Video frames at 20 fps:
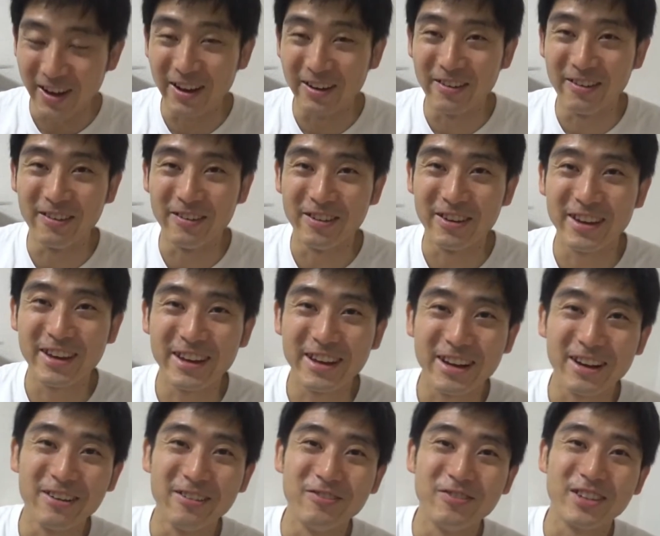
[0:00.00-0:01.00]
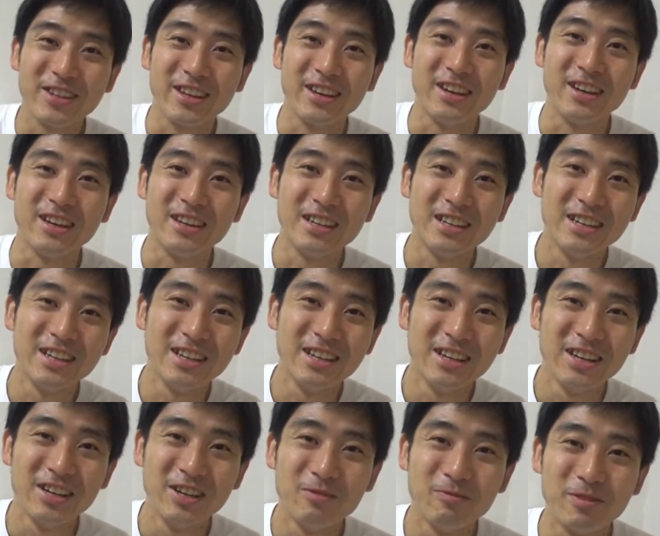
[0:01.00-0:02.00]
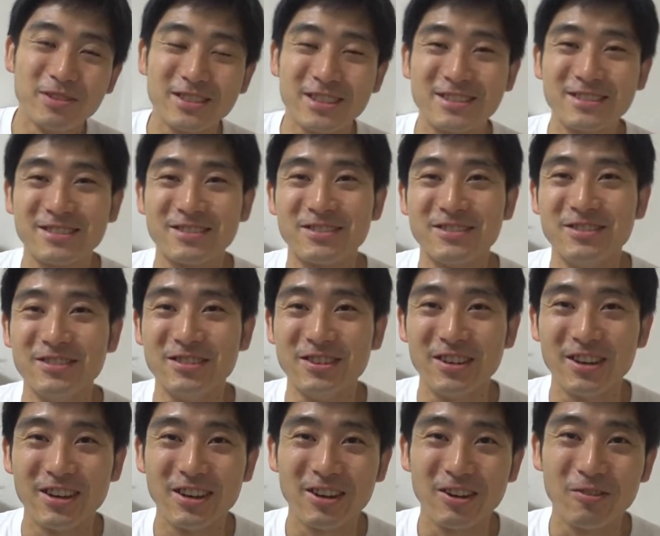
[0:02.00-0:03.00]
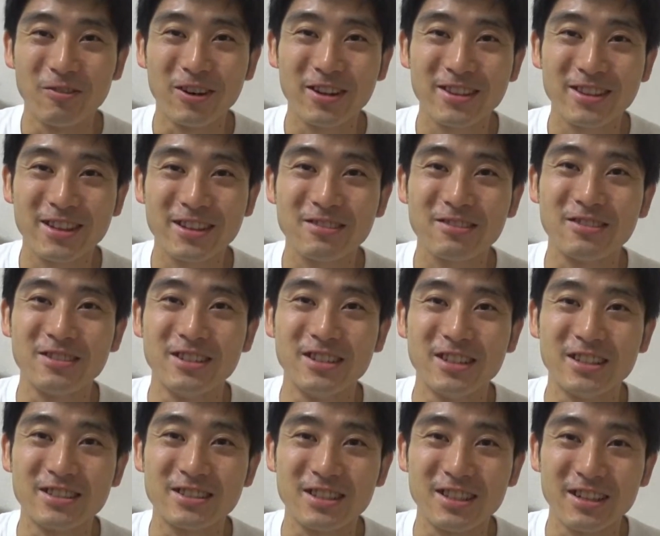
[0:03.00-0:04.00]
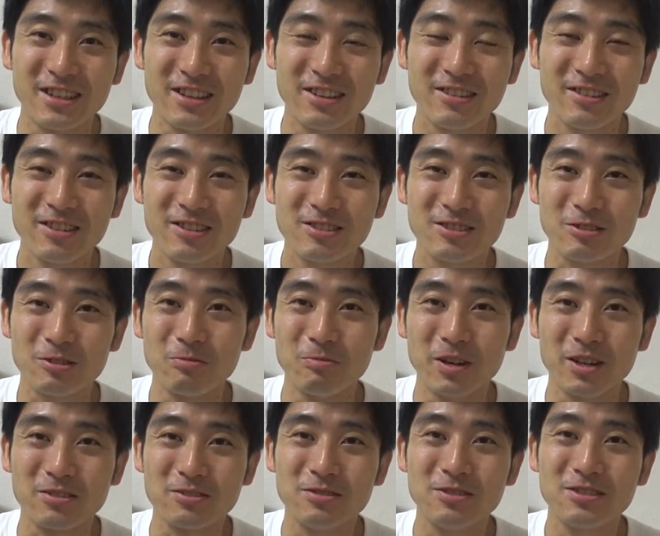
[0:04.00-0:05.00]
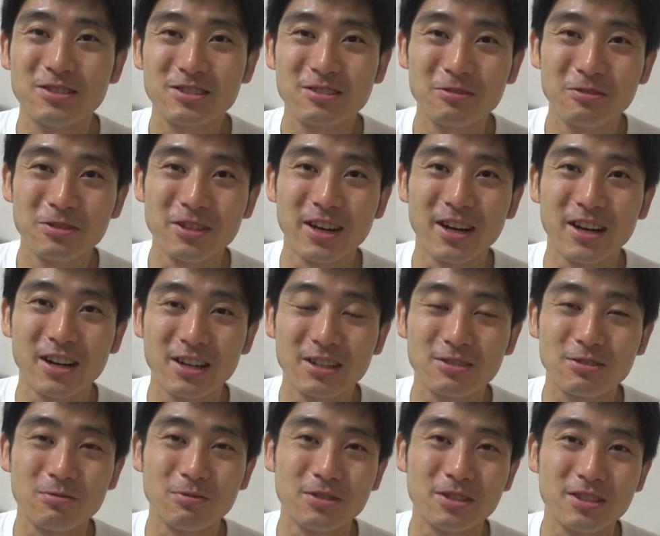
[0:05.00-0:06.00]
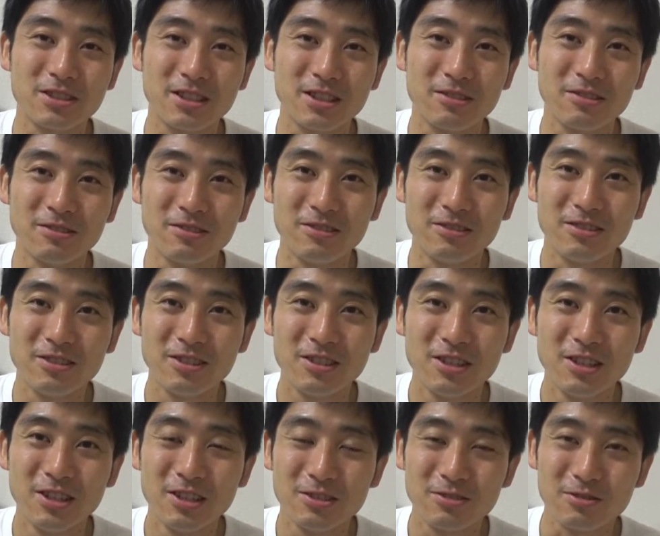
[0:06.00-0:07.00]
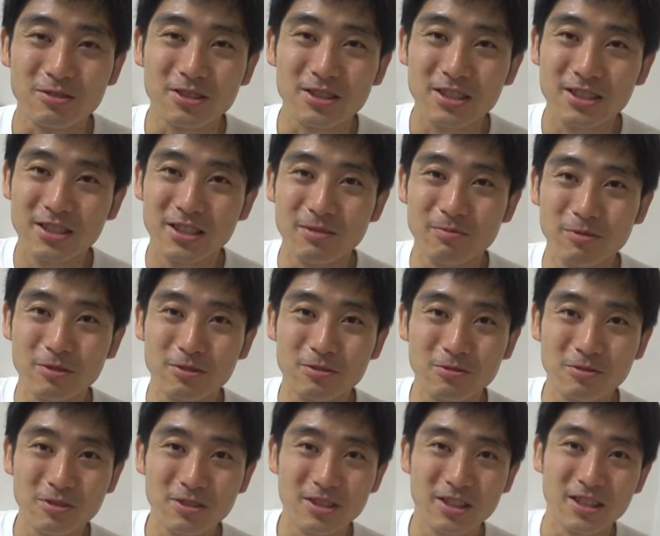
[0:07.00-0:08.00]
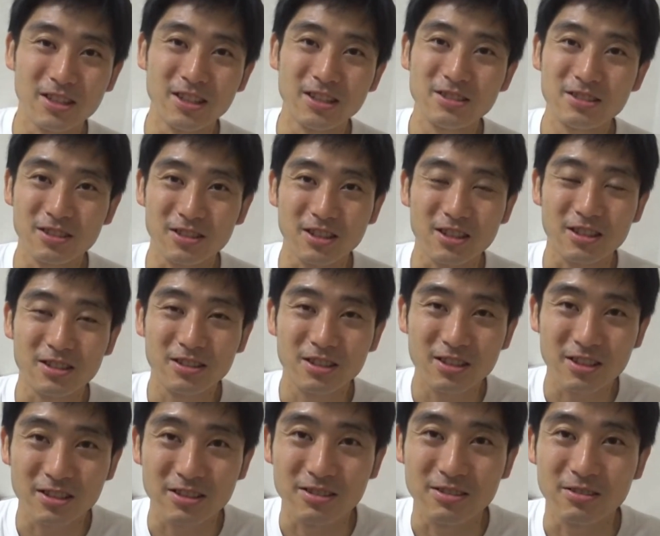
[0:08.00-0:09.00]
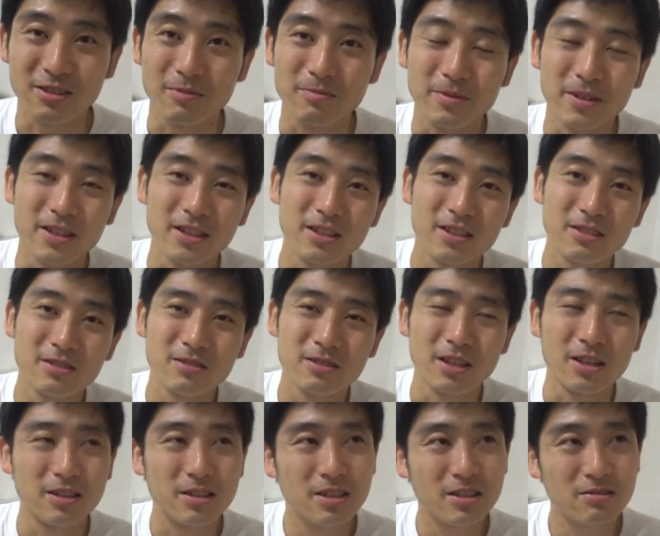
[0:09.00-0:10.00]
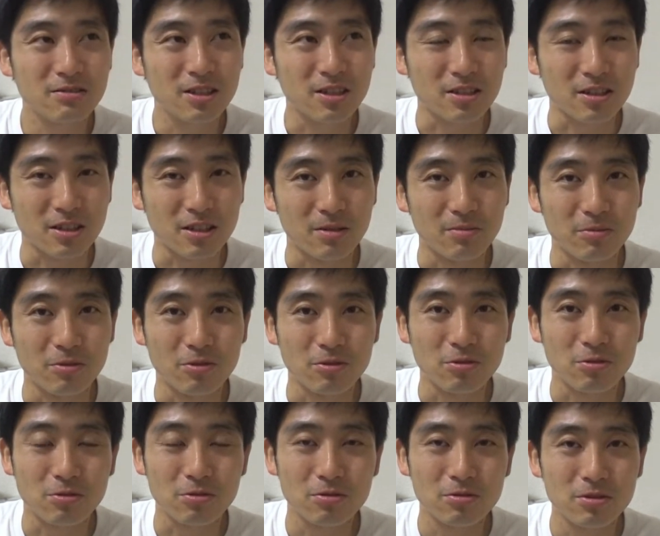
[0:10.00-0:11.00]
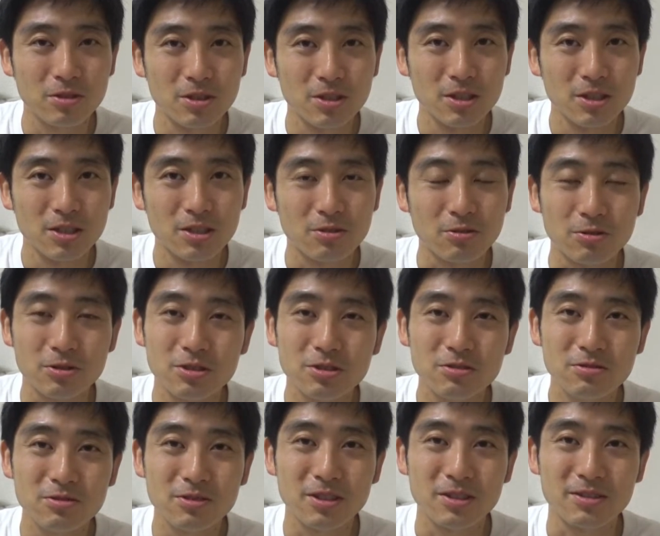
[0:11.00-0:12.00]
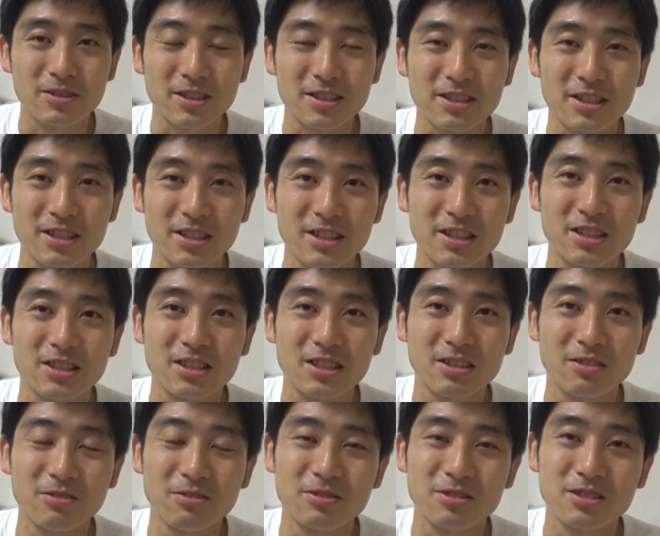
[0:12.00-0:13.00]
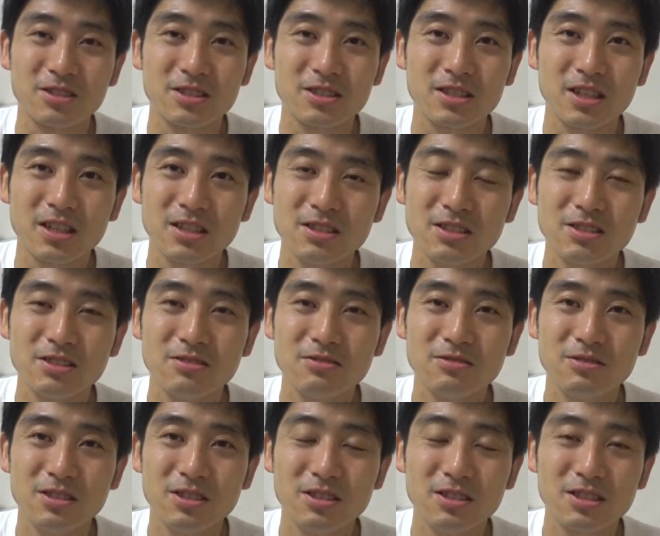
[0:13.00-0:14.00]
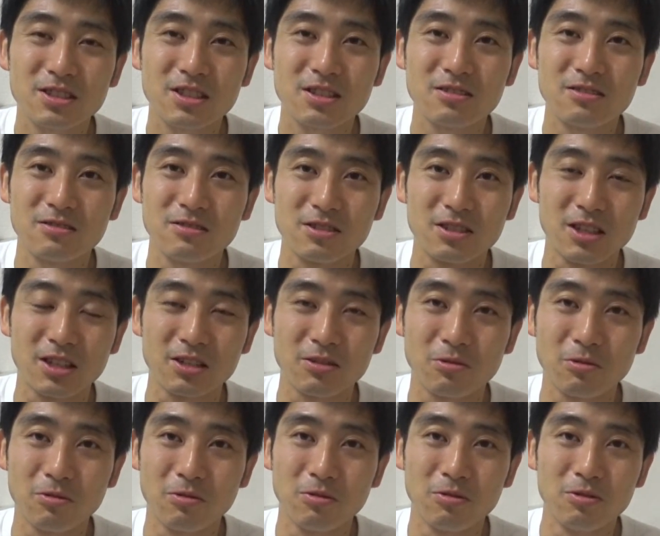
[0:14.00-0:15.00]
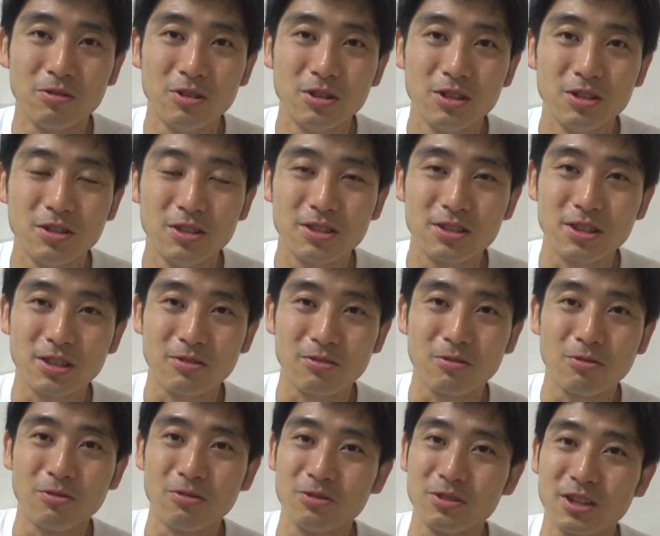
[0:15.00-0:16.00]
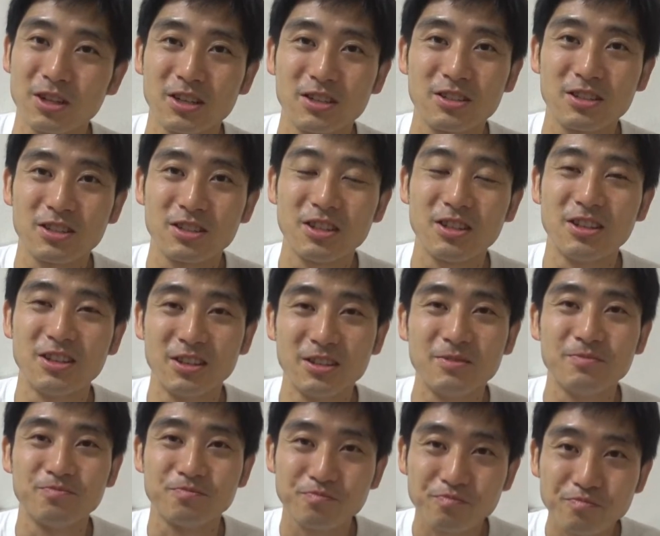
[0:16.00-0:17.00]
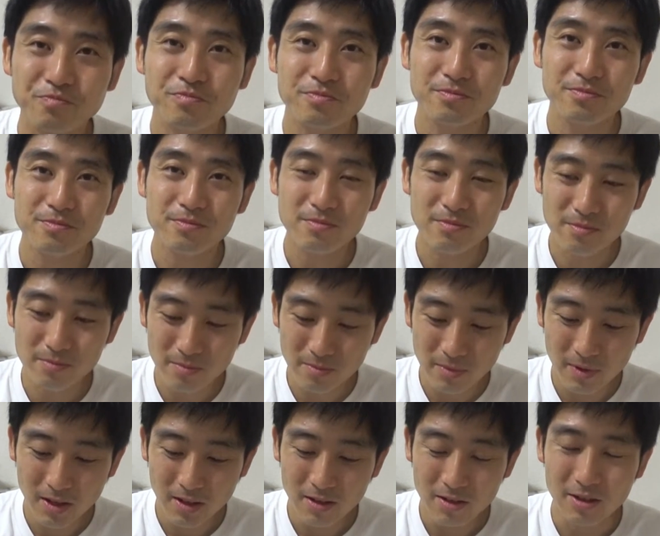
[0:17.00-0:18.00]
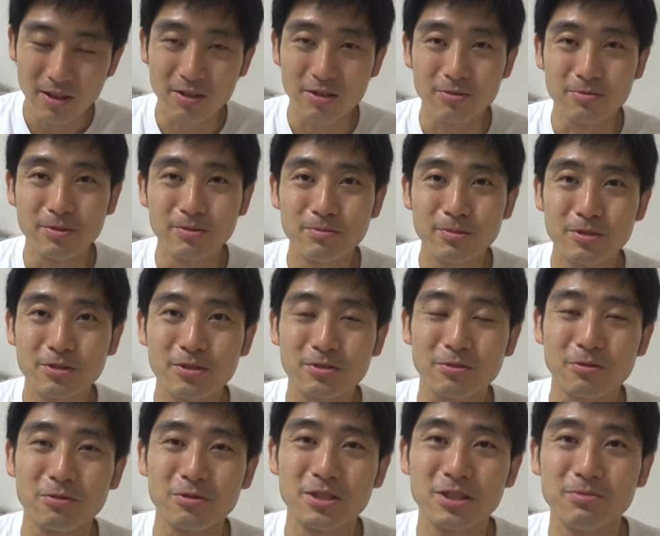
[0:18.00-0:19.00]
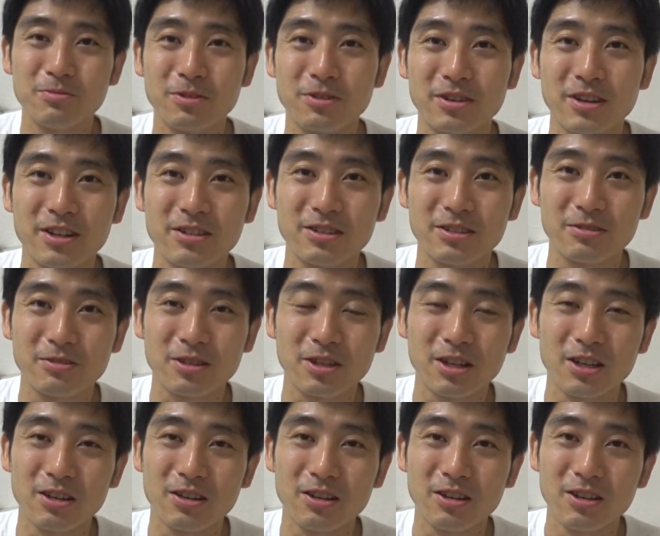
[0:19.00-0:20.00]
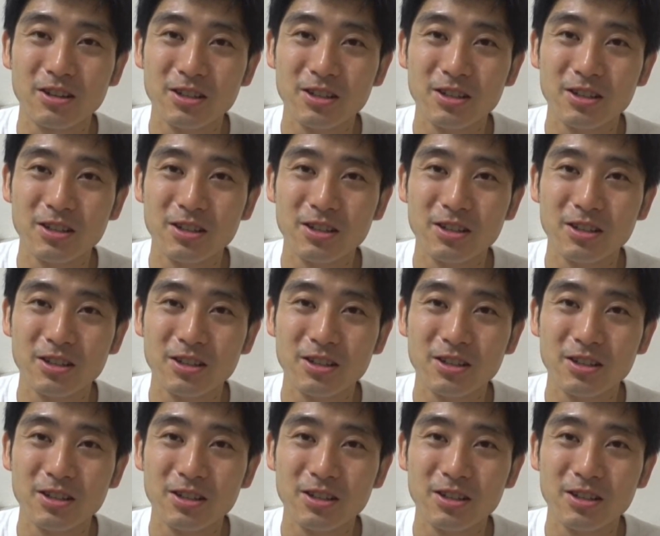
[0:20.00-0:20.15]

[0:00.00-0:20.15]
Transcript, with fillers: あの、映画を見て、もう早速映画終わった後にですね、ちょっとまあ、グッズコーナーあると思うんですけど、こちらにね、もうすごいね、列が並んでたんですよ、やっぱり。何人ぐらいかな、もう5、50人はさすがにいなかったけど、30人近くぐらい、こう、列がこう、並んでて、で、自分もちょっと欲しいもの買えるかどうか、